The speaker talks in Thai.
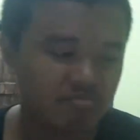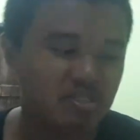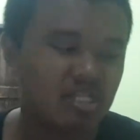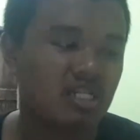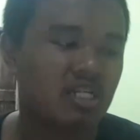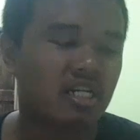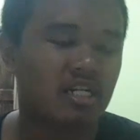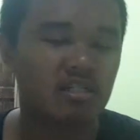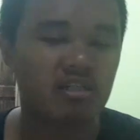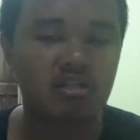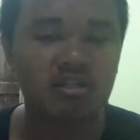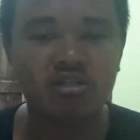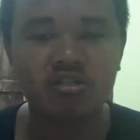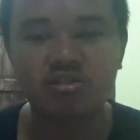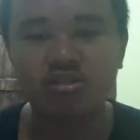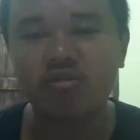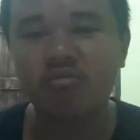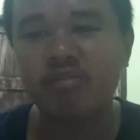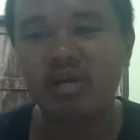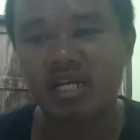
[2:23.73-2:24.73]
รีบกินอ่ะ คื
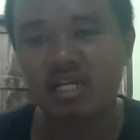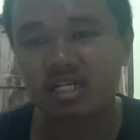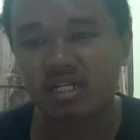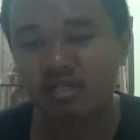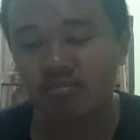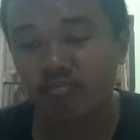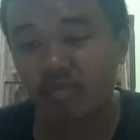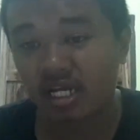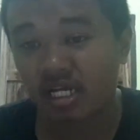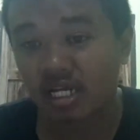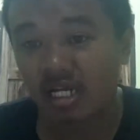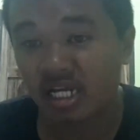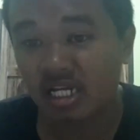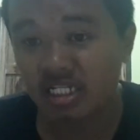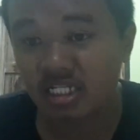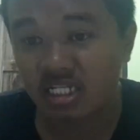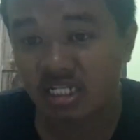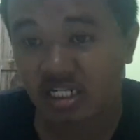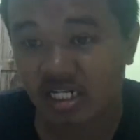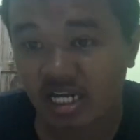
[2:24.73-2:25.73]
อต้องแบ่งแบ่งใคร
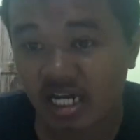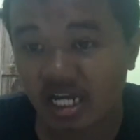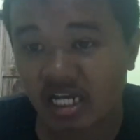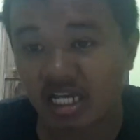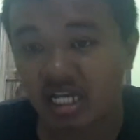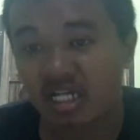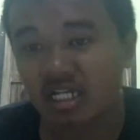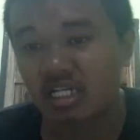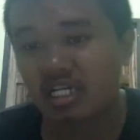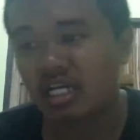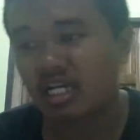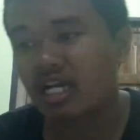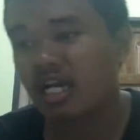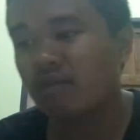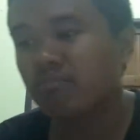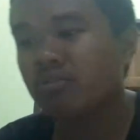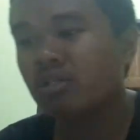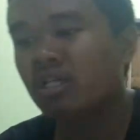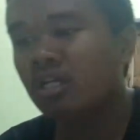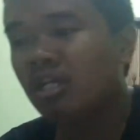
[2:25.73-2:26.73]
กินก็ได้อ่ะนะค
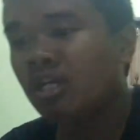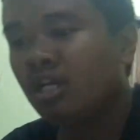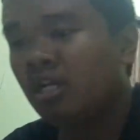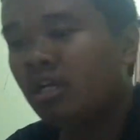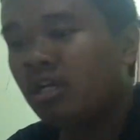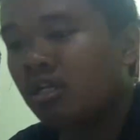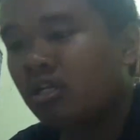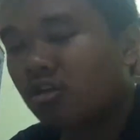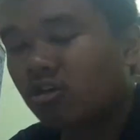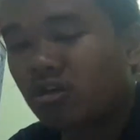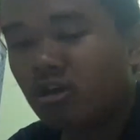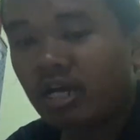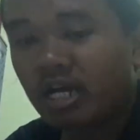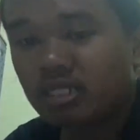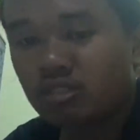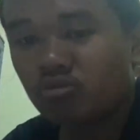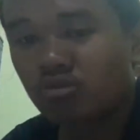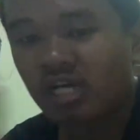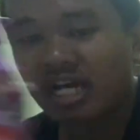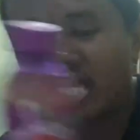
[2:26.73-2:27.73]
รับ แล้วก็
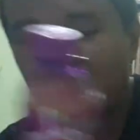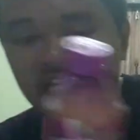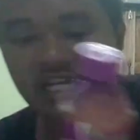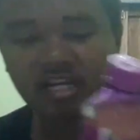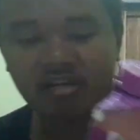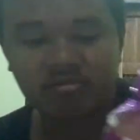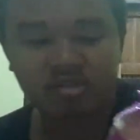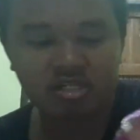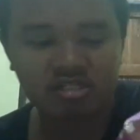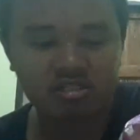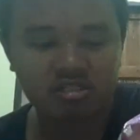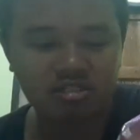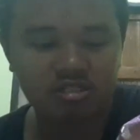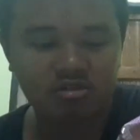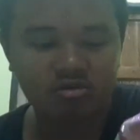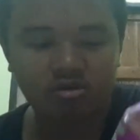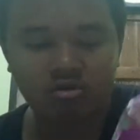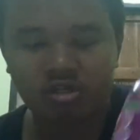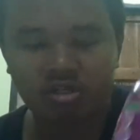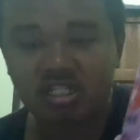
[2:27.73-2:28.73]
อันสุดท้ายนะครับก็คือ
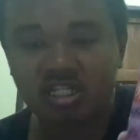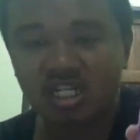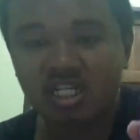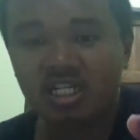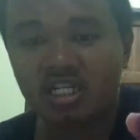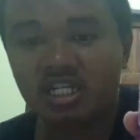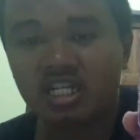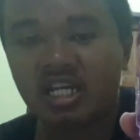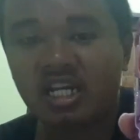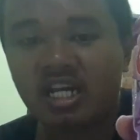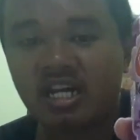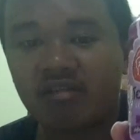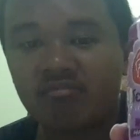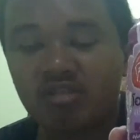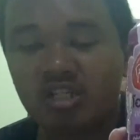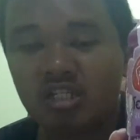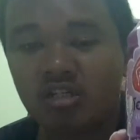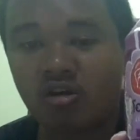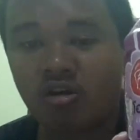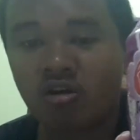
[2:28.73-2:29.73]
โอชิเนี่ยแหละครั
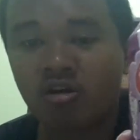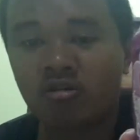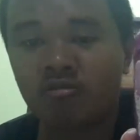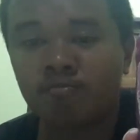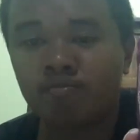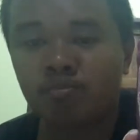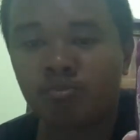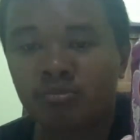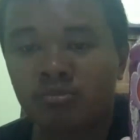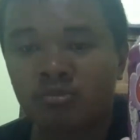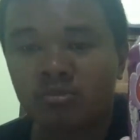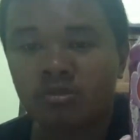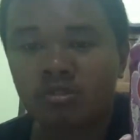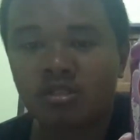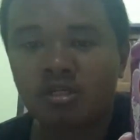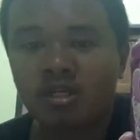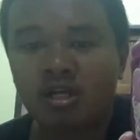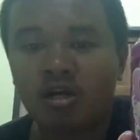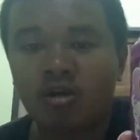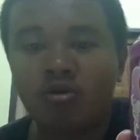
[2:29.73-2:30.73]
บที่น้อง
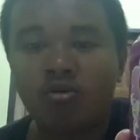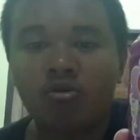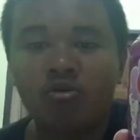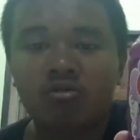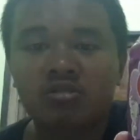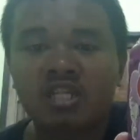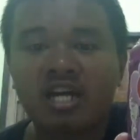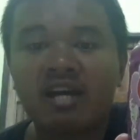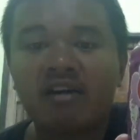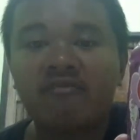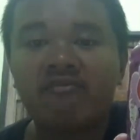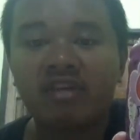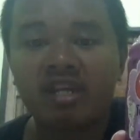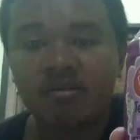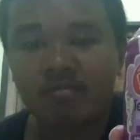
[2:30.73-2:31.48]
เขาทักเฟ